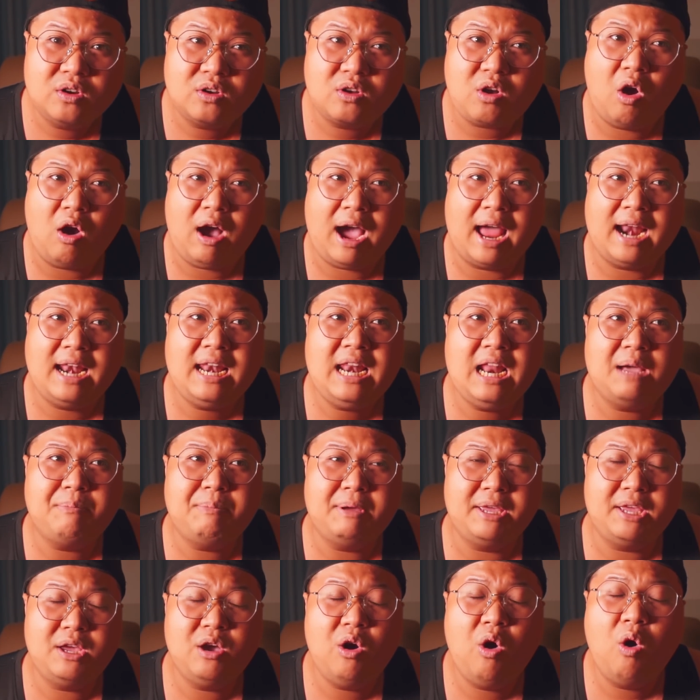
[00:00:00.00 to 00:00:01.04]
còn ảnh là
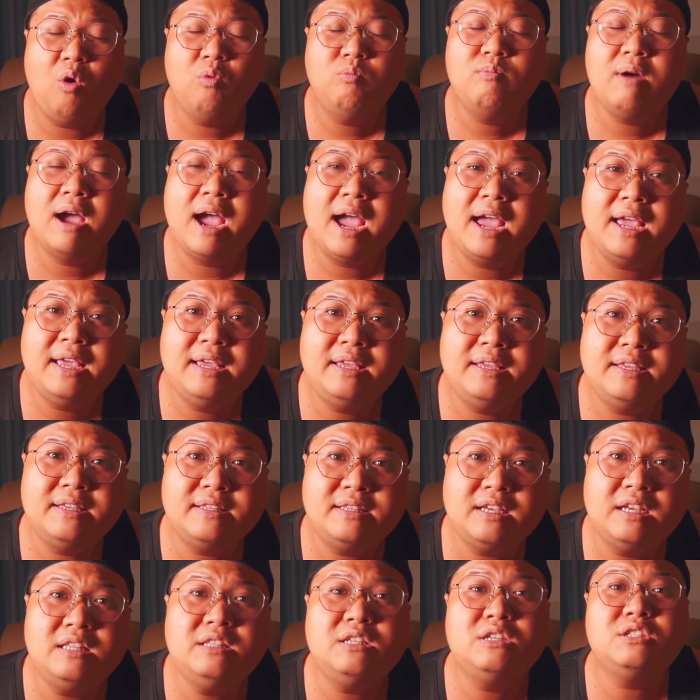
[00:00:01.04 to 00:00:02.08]
bị hôn mê
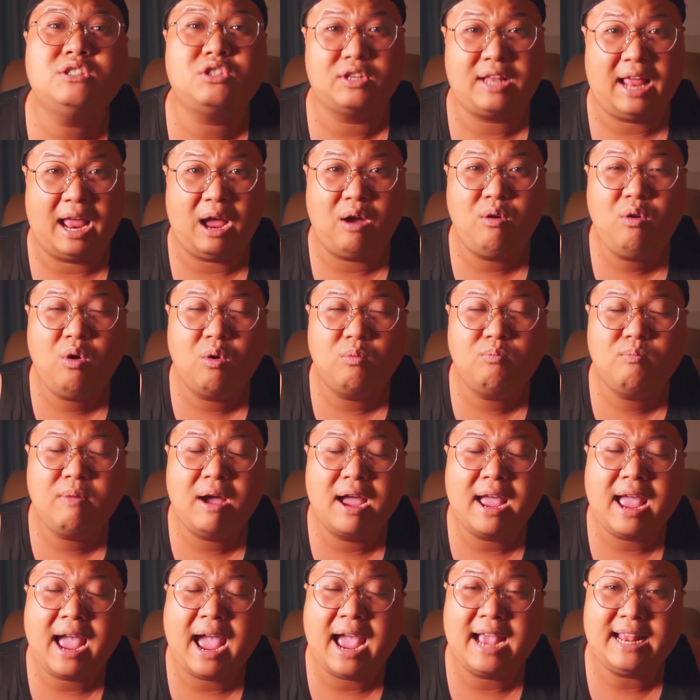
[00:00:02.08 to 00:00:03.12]
chấn thương sọ não hôn
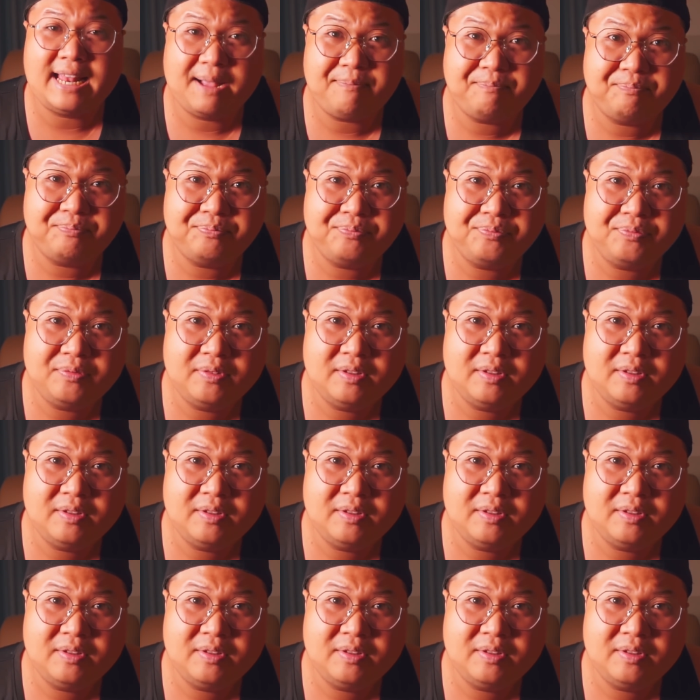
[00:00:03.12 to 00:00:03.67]
mê 2 năm